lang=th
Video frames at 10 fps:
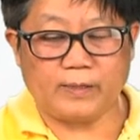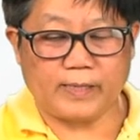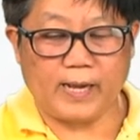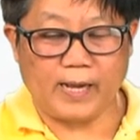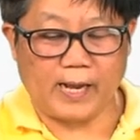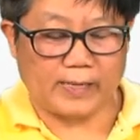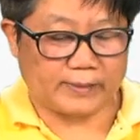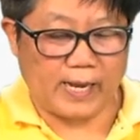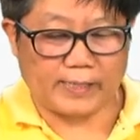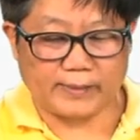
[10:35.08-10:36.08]
ถ้าหาก
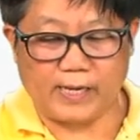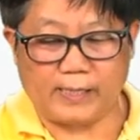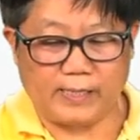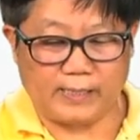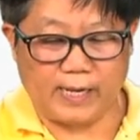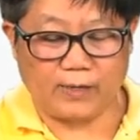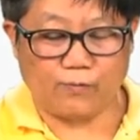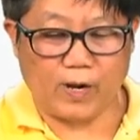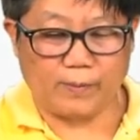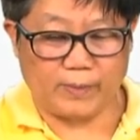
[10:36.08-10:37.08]
อยากจะดีเทค
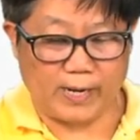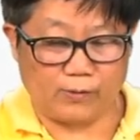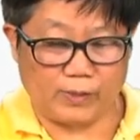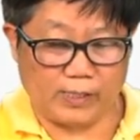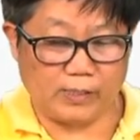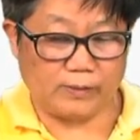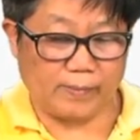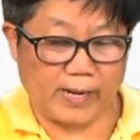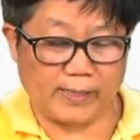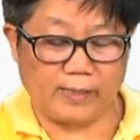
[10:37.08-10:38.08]
ว่ามีเอาดินหรือ
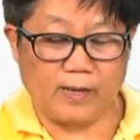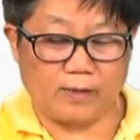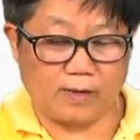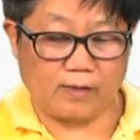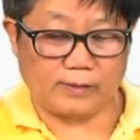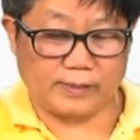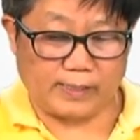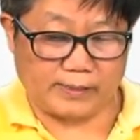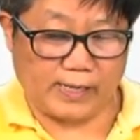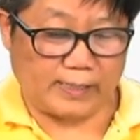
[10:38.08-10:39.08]
ไม่ก็จะ
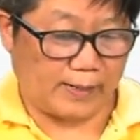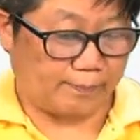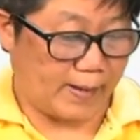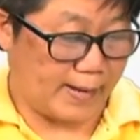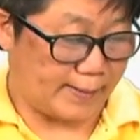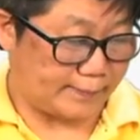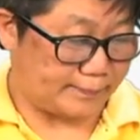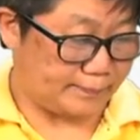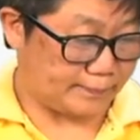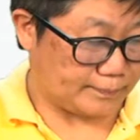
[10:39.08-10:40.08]
ใช้น้ำแป้ง
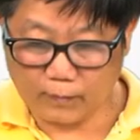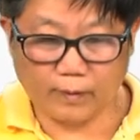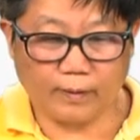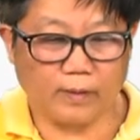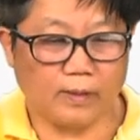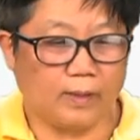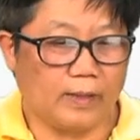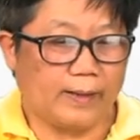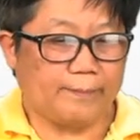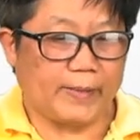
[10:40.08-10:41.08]

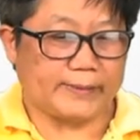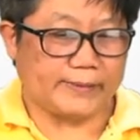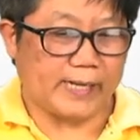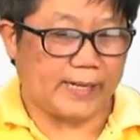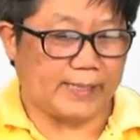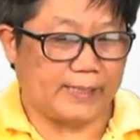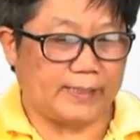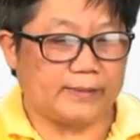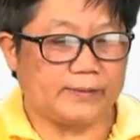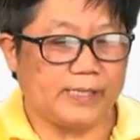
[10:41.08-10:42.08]
ปัจจัย
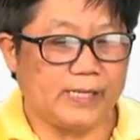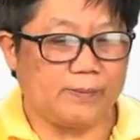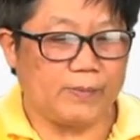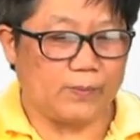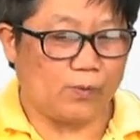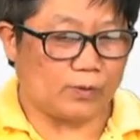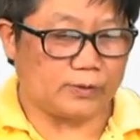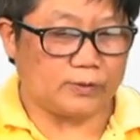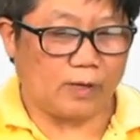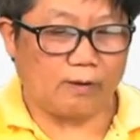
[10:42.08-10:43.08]
ที่มีผล
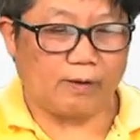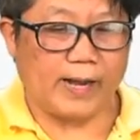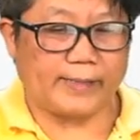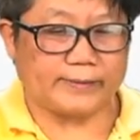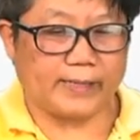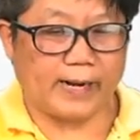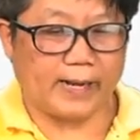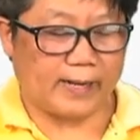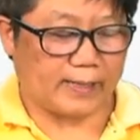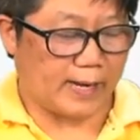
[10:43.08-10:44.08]
ต่ออัตรา
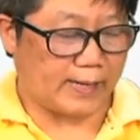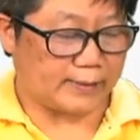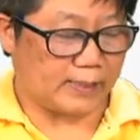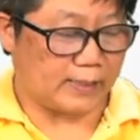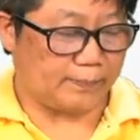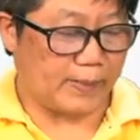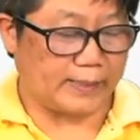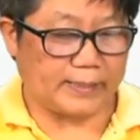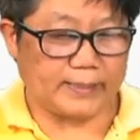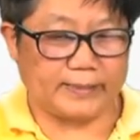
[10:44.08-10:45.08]
การเกิดป
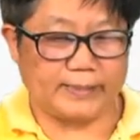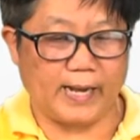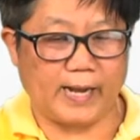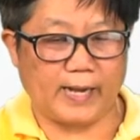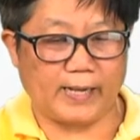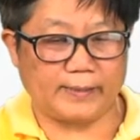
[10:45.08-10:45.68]
ฏิกิริยา